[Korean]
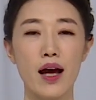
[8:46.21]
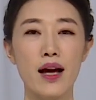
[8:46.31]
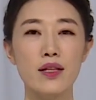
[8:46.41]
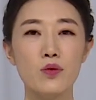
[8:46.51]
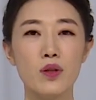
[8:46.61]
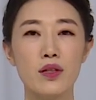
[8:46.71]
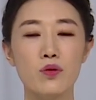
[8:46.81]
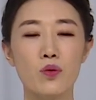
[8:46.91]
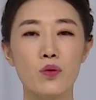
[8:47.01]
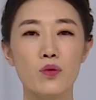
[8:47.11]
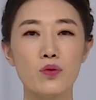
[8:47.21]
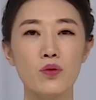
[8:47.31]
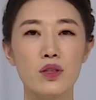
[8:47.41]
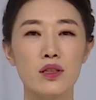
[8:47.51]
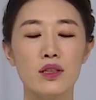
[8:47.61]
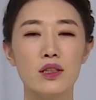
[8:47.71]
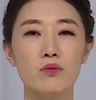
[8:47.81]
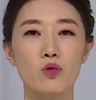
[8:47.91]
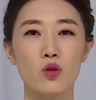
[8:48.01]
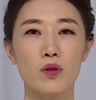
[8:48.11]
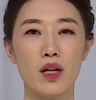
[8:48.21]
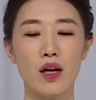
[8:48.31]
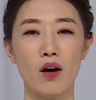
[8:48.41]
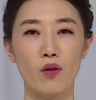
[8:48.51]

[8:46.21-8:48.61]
한 손 한 손 손등 무릎 위에